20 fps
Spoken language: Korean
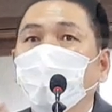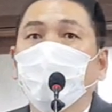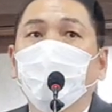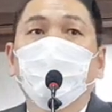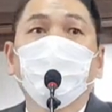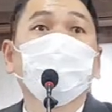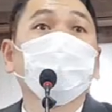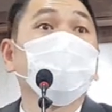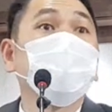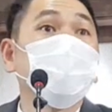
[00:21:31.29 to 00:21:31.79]

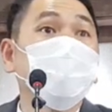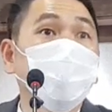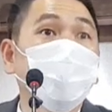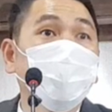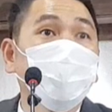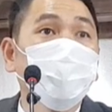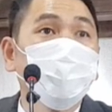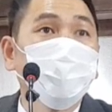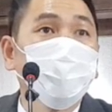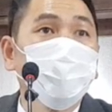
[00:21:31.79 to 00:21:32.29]
어떻게
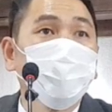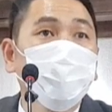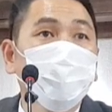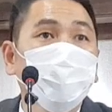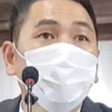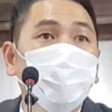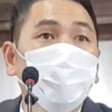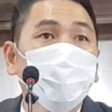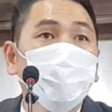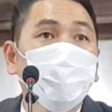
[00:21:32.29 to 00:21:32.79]
잘해야 돼요?
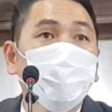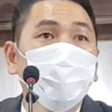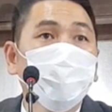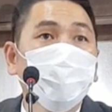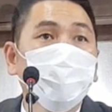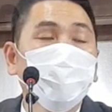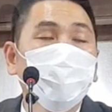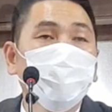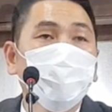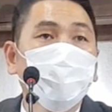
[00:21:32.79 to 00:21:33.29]

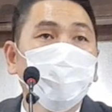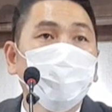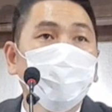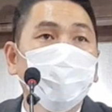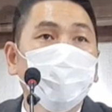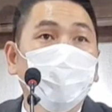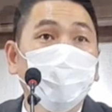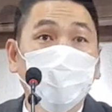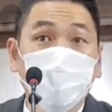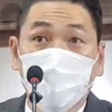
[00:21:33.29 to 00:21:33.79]

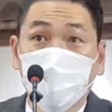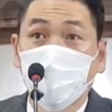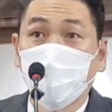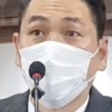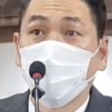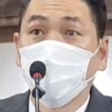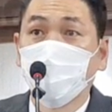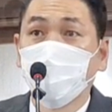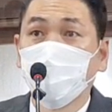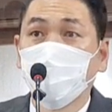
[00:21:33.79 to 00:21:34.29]
어떻게?